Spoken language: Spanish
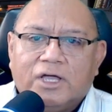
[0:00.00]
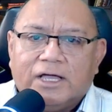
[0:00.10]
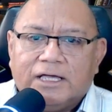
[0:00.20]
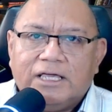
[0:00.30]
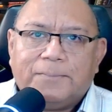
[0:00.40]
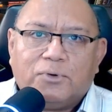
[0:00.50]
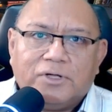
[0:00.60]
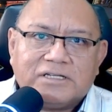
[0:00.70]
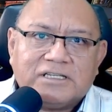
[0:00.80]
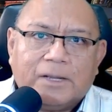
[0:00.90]
y
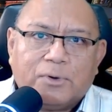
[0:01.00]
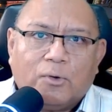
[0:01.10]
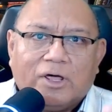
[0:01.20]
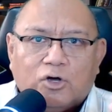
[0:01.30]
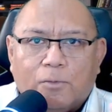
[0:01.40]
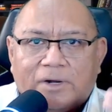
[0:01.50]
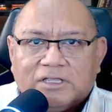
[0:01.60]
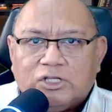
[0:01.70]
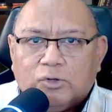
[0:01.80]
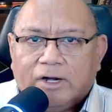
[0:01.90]
poder ser aprobado y
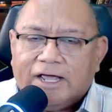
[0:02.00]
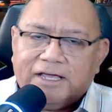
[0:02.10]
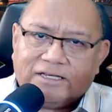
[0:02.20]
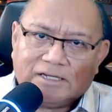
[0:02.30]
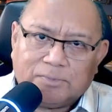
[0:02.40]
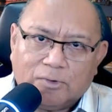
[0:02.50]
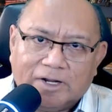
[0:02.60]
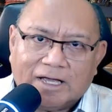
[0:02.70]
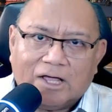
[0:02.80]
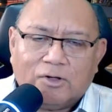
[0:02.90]
convertido en ley y ser
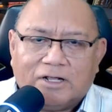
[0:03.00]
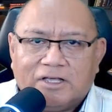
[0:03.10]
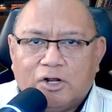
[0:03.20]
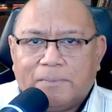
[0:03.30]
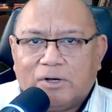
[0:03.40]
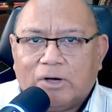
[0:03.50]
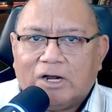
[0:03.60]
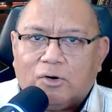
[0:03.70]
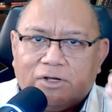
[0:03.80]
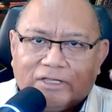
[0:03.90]
publicado en el diario
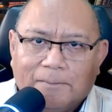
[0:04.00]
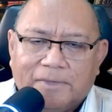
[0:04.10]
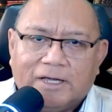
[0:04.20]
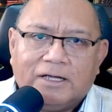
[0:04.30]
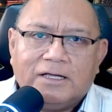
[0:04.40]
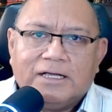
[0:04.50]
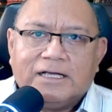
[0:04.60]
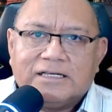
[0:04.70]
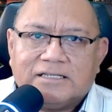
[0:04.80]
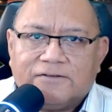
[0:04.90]
peruano y también
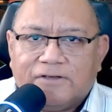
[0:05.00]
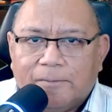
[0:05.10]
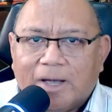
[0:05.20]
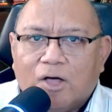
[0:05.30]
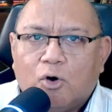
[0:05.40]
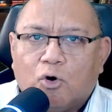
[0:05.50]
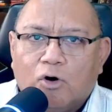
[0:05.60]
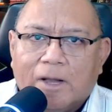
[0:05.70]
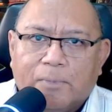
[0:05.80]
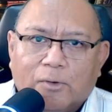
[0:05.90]
ser firmado
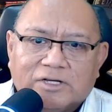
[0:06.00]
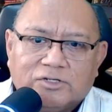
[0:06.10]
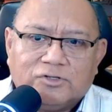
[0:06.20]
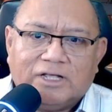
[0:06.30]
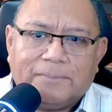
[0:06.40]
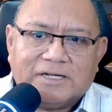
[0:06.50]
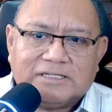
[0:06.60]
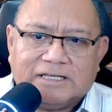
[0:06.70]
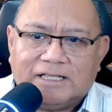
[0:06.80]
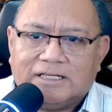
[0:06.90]
con la aprobación del
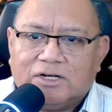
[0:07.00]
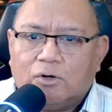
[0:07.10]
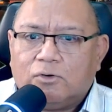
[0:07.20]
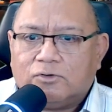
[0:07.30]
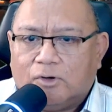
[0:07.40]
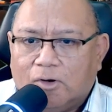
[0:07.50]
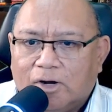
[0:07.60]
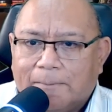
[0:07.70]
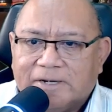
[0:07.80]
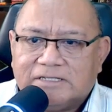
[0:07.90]
presidente, ¿no? O,
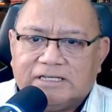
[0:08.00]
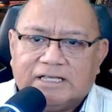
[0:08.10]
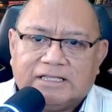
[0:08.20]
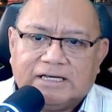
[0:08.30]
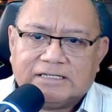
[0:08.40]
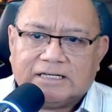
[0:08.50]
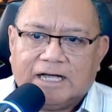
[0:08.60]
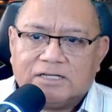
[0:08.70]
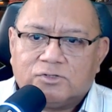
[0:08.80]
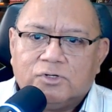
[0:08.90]
la presidenta en este
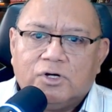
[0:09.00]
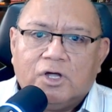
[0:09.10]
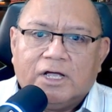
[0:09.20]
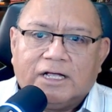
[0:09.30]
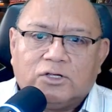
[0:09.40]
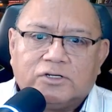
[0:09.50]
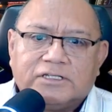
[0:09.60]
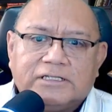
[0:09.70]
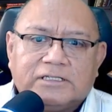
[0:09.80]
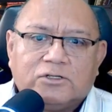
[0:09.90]
caso.
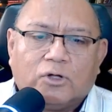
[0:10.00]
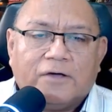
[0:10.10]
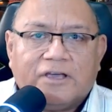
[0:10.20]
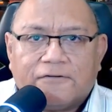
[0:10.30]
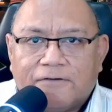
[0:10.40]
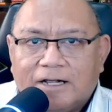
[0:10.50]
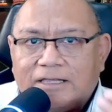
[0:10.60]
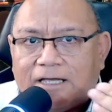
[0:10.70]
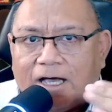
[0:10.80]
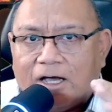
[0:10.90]
Entonces todavía
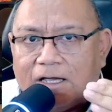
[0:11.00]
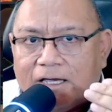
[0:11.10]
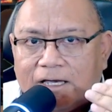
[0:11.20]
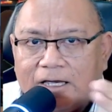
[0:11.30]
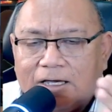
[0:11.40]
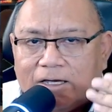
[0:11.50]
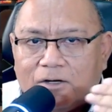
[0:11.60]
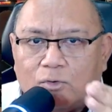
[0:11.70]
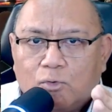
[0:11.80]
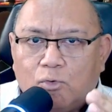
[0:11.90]
falta eh,
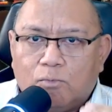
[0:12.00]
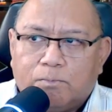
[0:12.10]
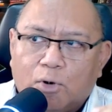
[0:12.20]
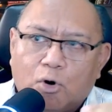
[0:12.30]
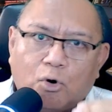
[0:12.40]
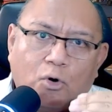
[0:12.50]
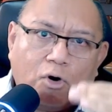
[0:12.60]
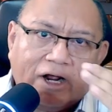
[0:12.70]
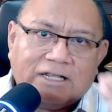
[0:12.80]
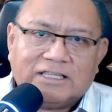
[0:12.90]
un poco
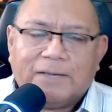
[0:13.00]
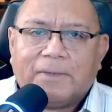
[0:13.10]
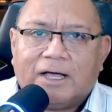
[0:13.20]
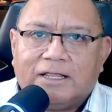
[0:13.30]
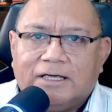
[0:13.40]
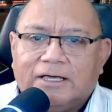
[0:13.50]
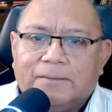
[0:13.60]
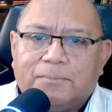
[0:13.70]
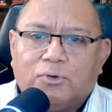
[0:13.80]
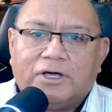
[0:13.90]
el tema de
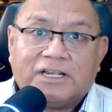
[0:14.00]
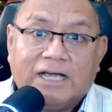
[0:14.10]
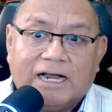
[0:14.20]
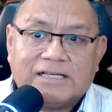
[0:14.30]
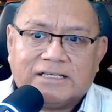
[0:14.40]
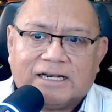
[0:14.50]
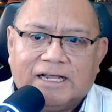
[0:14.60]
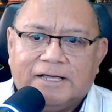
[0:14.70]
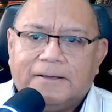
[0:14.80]
poder llegar a ser ley.